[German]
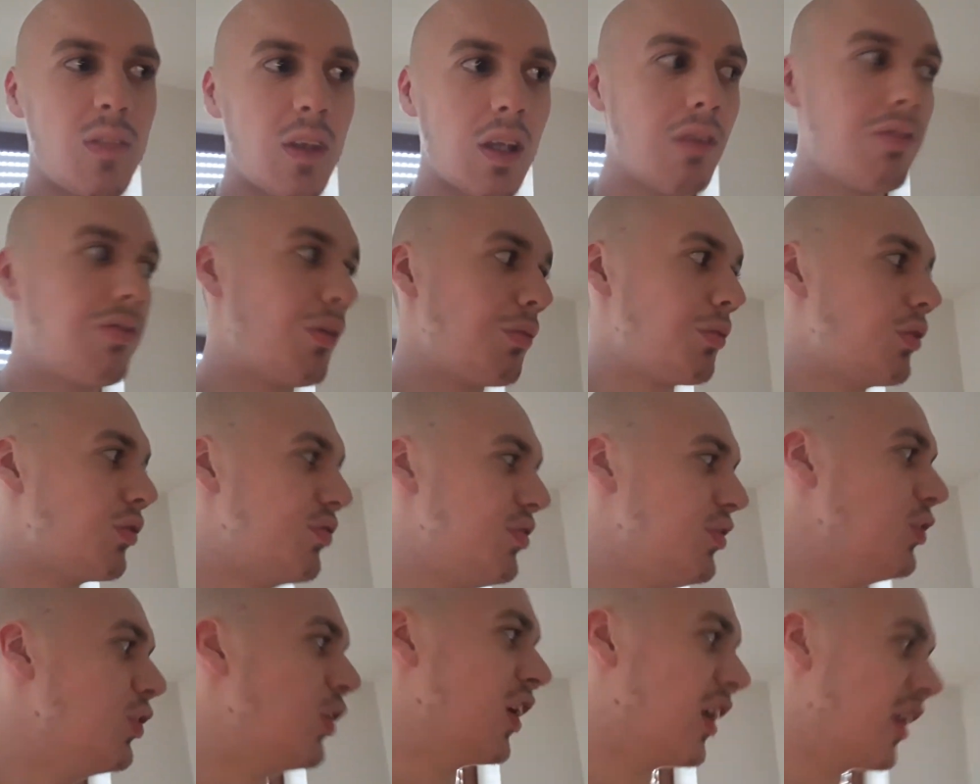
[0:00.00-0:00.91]
Vom
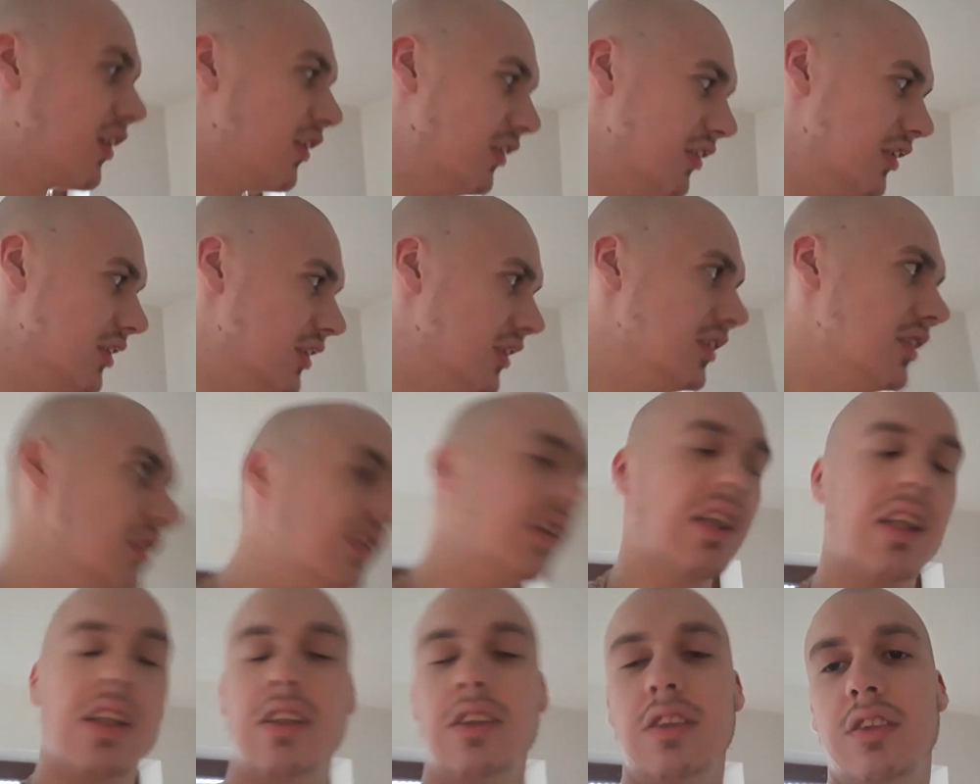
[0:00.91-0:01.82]
Gefühl her und
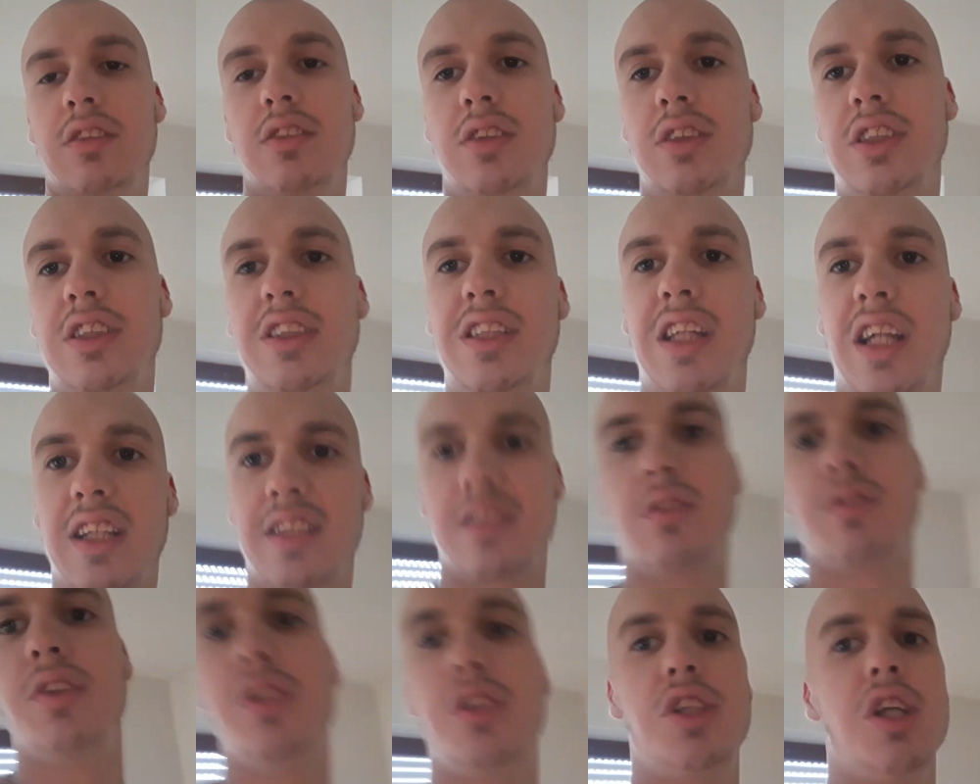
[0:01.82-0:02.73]
ja, sie sich jetzt
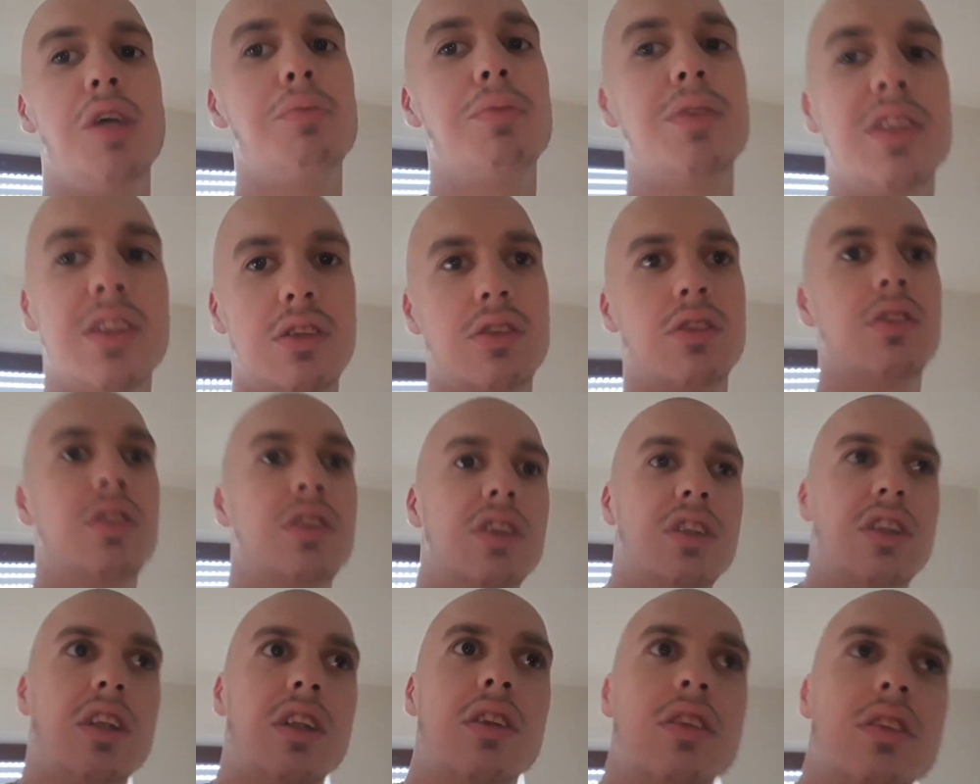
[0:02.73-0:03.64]
auf die Champions League
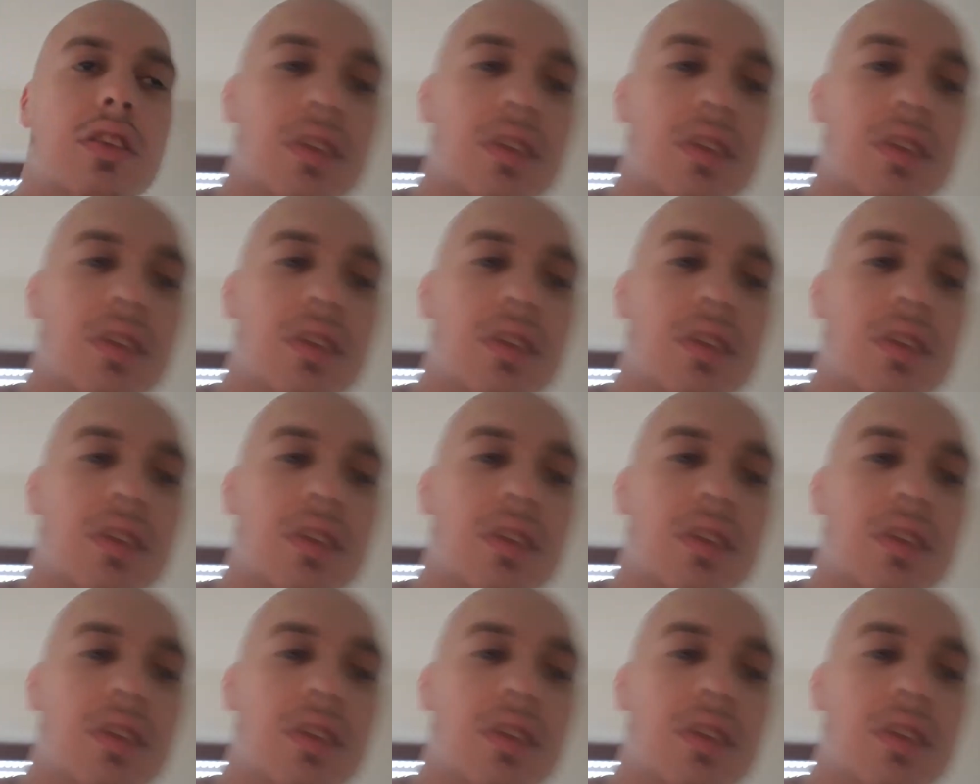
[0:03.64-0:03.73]
konzentrieren.